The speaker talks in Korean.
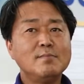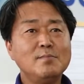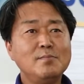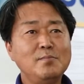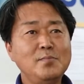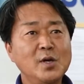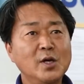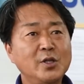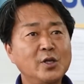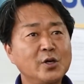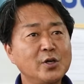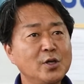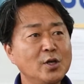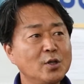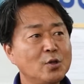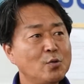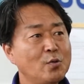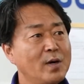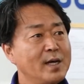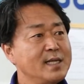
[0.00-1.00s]
몇억 년
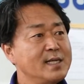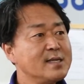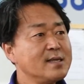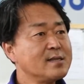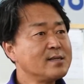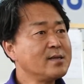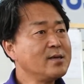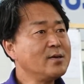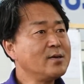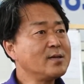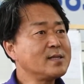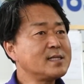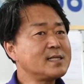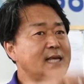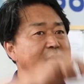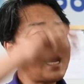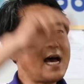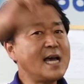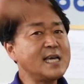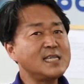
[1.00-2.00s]
동안 있었어요.
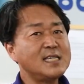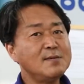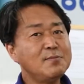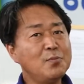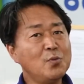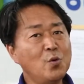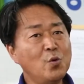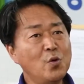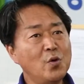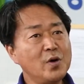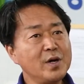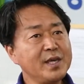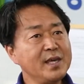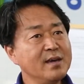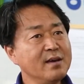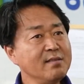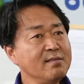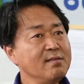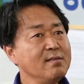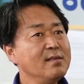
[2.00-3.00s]
45억
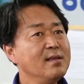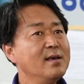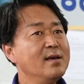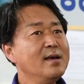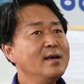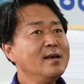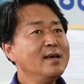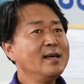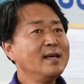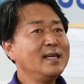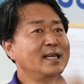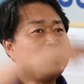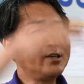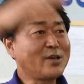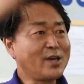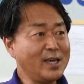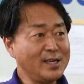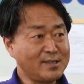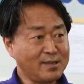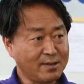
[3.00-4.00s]
년
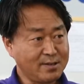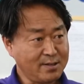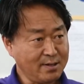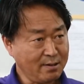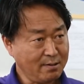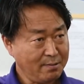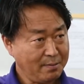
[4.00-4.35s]
이렇게 있었죠.